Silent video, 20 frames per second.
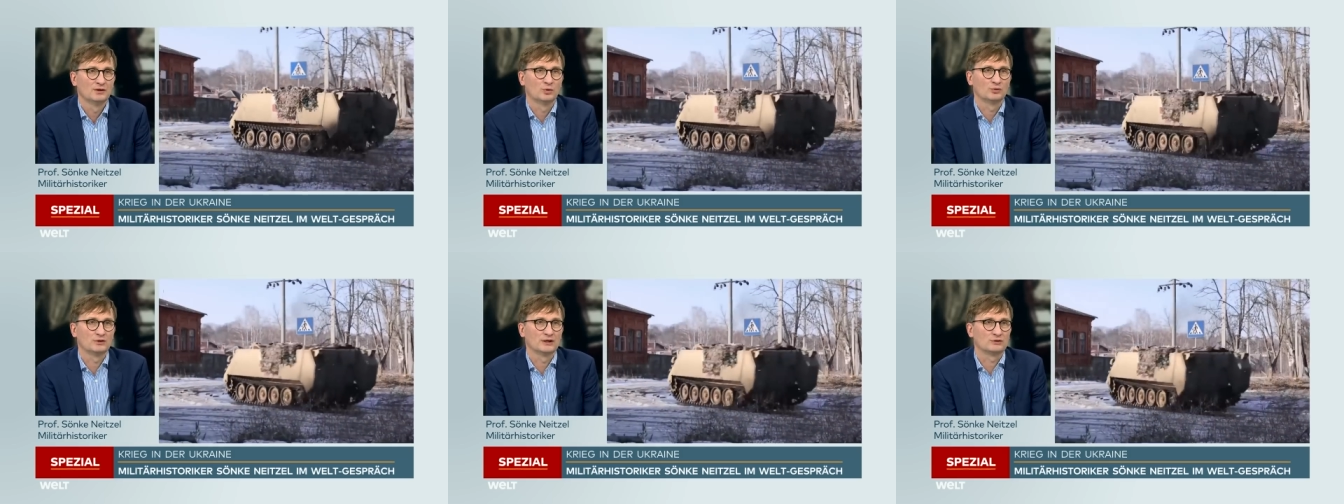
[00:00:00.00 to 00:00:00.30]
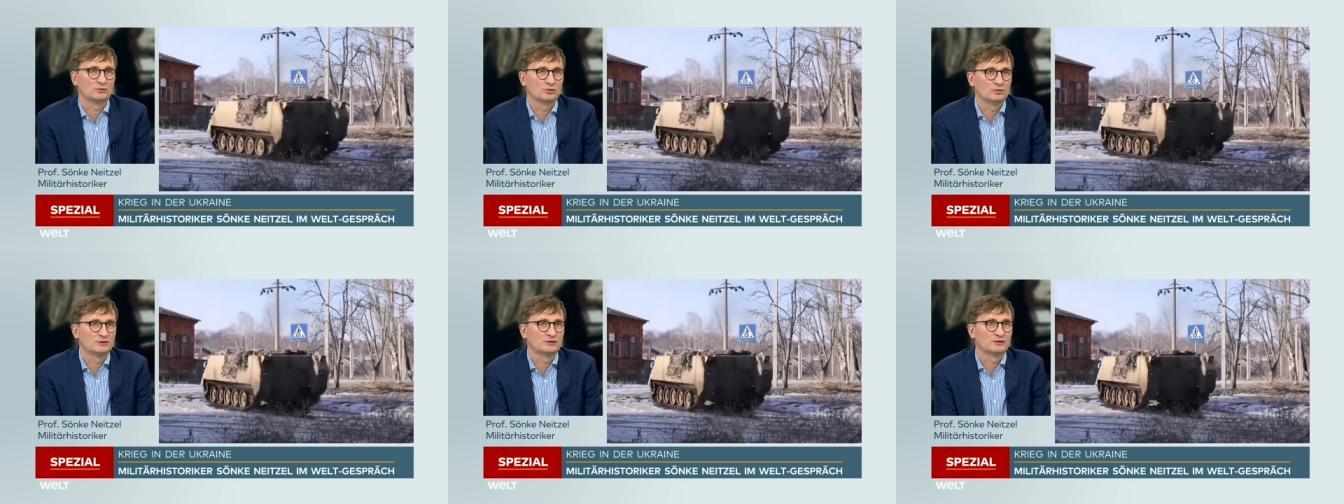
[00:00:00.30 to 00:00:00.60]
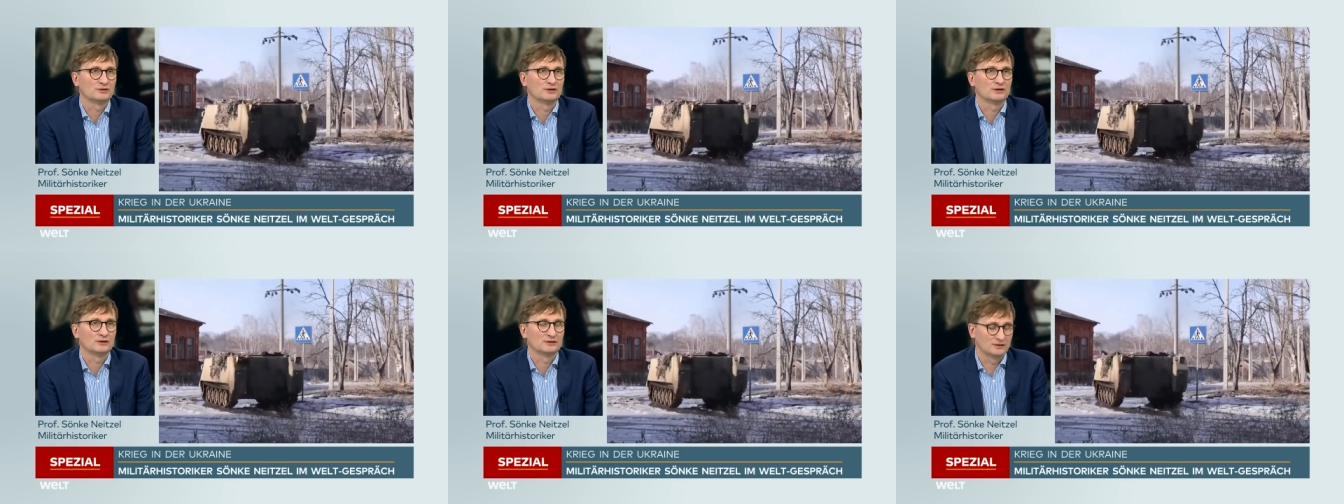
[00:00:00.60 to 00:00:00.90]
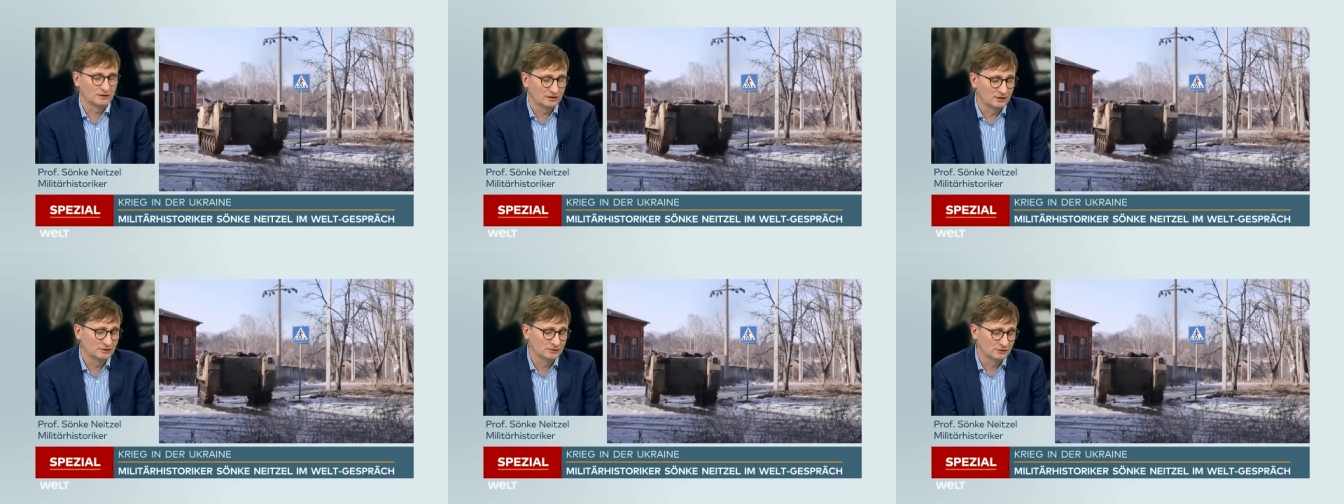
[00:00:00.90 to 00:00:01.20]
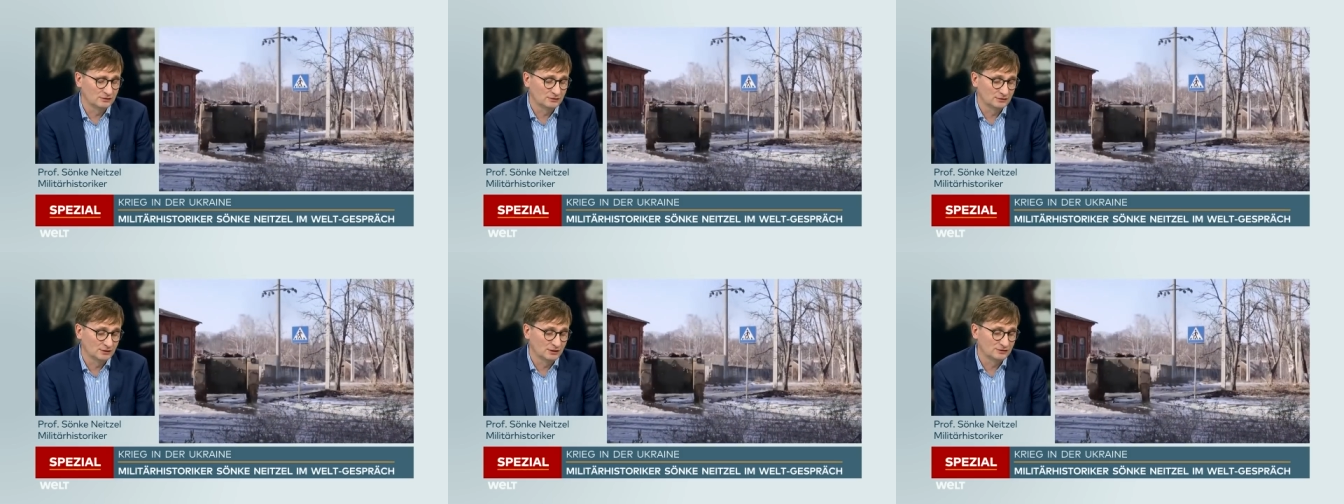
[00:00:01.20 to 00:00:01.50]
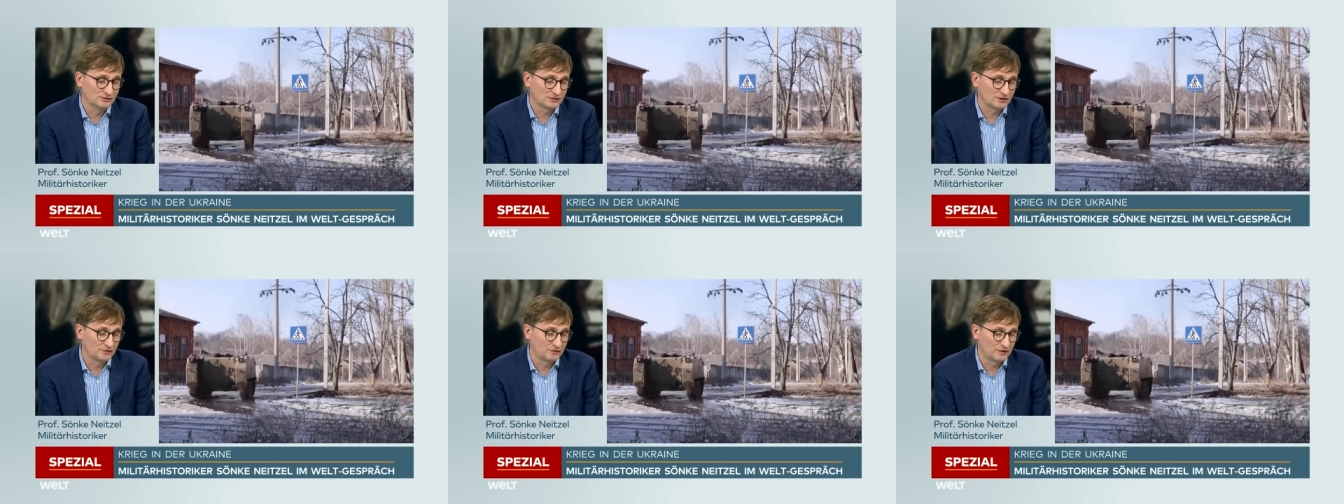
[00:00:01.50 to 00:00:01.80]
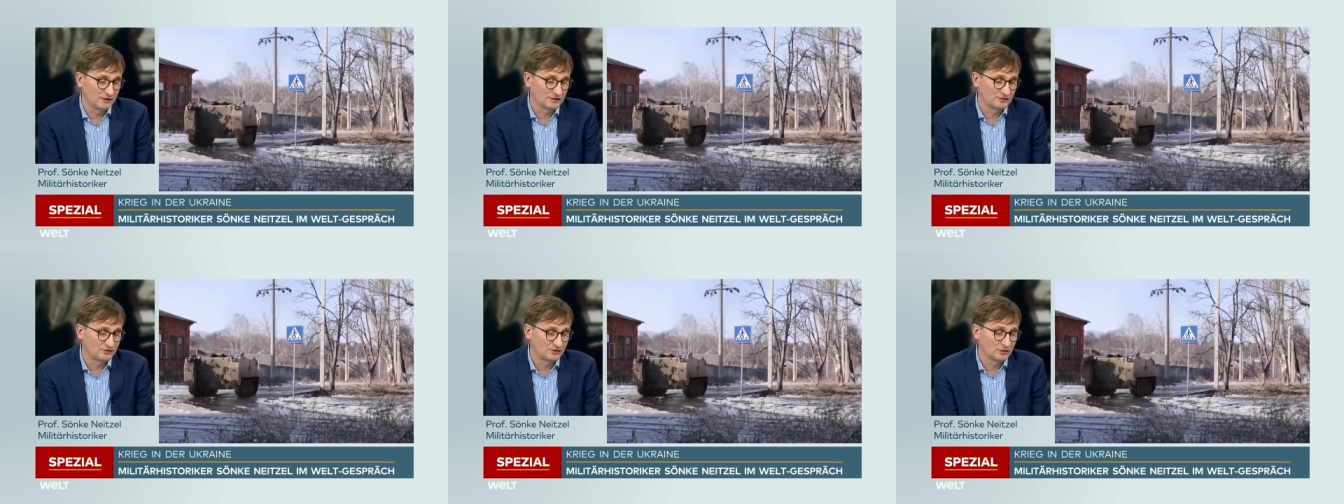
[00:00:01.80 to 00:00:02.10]
und natürlich in, in, ins
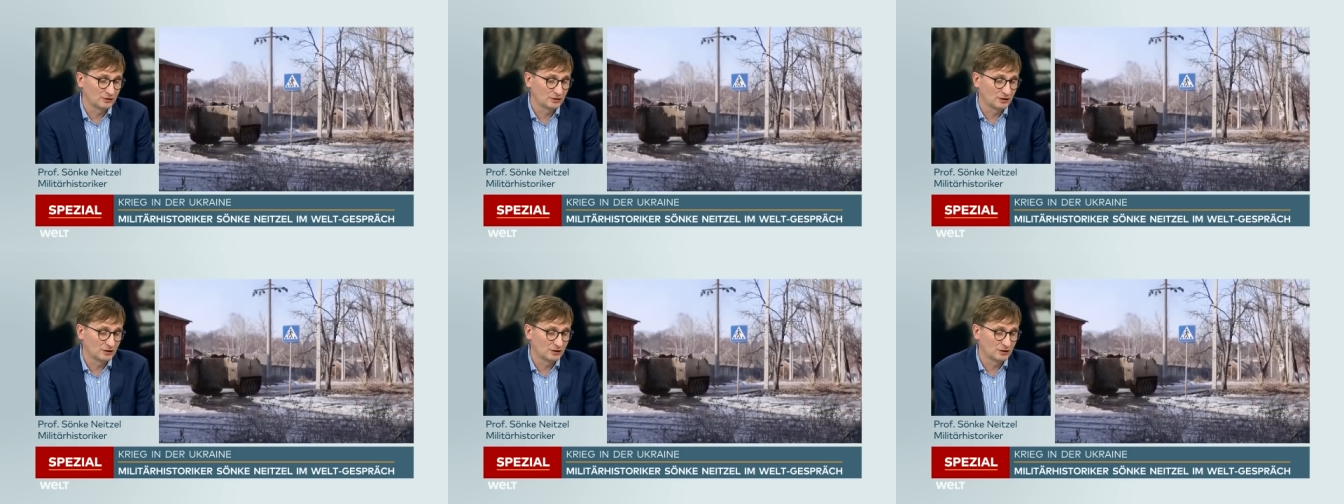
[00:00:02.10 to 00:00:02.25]
Gefecht ziehen.